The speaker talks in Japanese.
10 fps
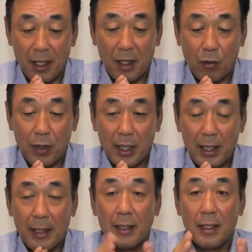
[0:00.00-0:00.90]
でこれか
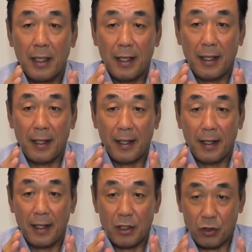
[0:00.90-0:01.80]
ら
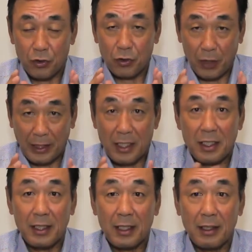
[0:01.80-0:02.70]
19、20
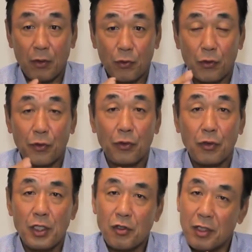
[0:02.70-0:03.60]
歳になってどんどん
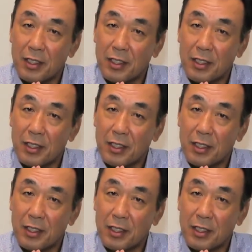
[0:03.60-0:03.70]
22、